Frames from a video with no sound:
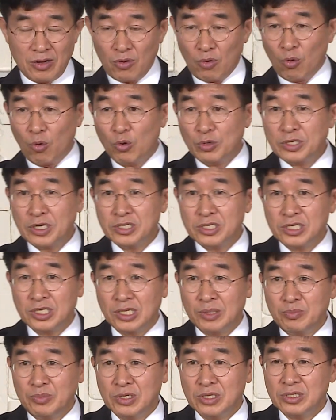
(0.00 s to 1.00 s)
5년,
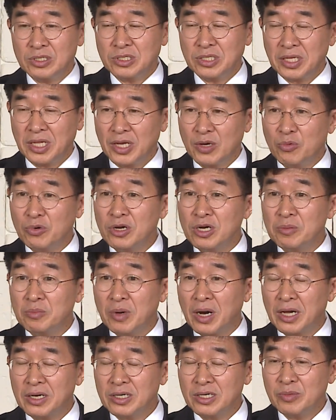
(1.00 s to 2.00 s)
10년 세월을 뭐
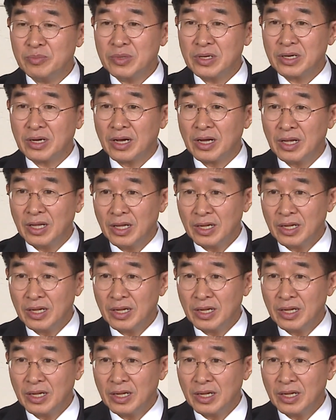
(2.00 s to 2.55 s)
하는 겁니까?